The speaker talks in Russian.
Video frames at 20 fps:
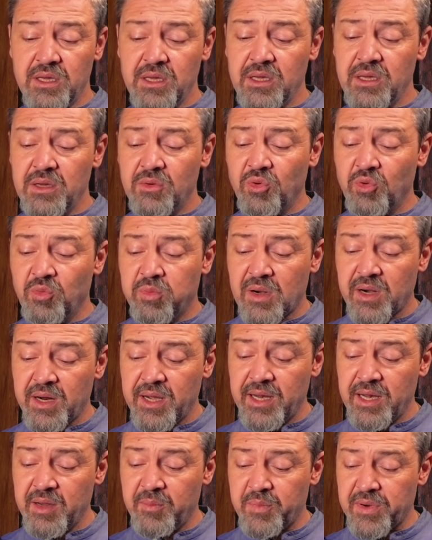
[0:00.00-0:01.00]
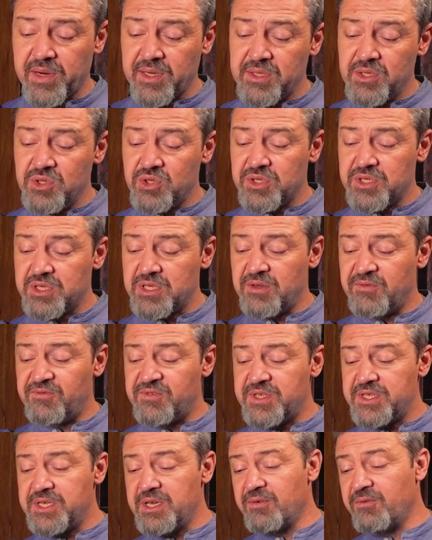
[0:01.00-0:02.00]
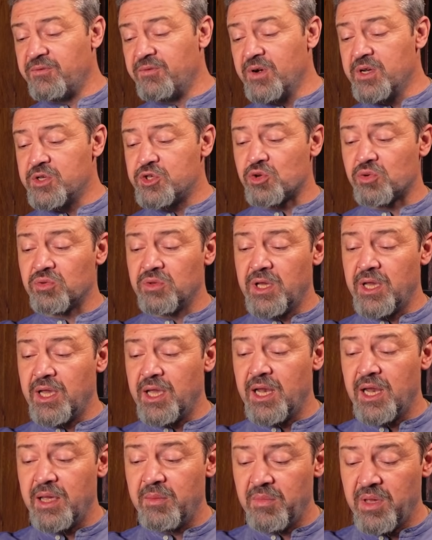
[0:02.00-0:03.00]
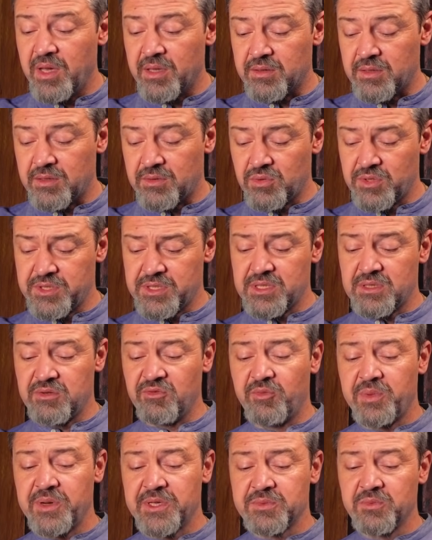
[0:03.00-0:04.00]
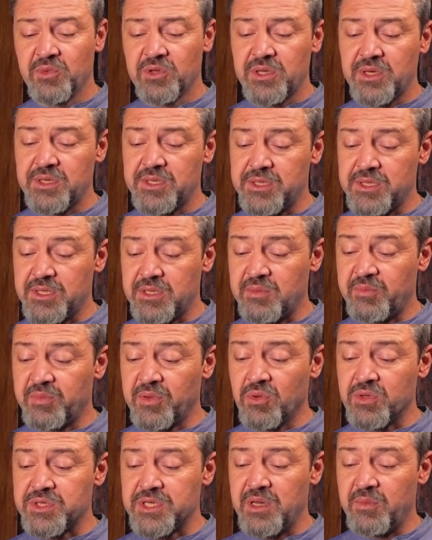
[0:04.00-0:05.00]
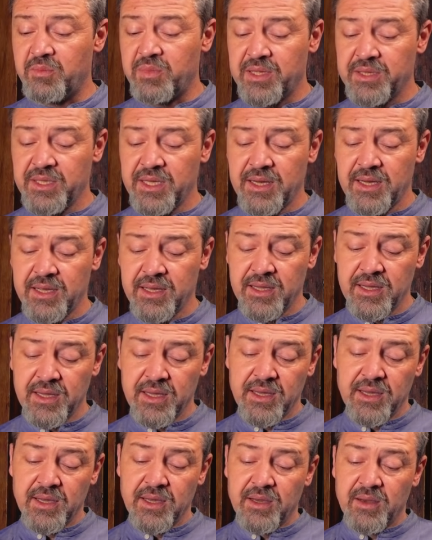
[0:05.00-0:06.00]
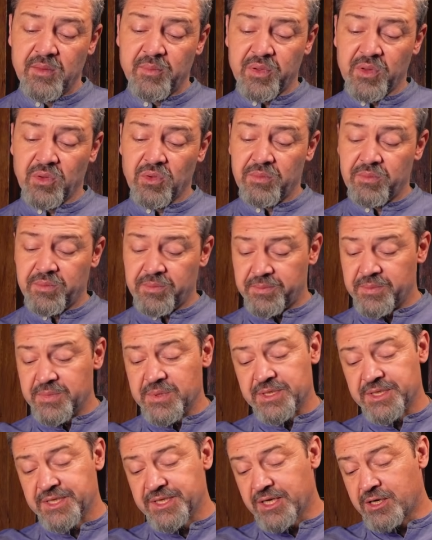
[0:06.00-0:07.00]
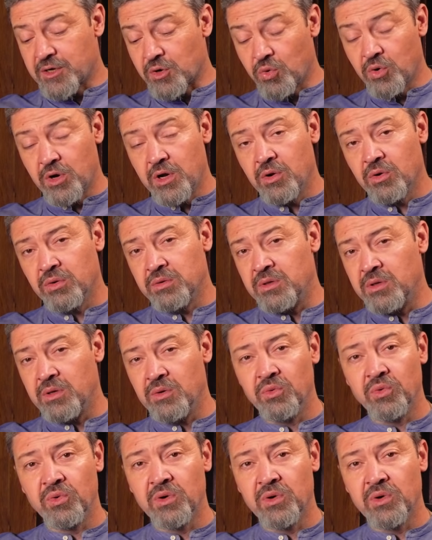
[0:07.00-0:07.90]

и убрали практически все вычурные элементы. То есть, если вы присмотритесь, это плоские панели, закругленные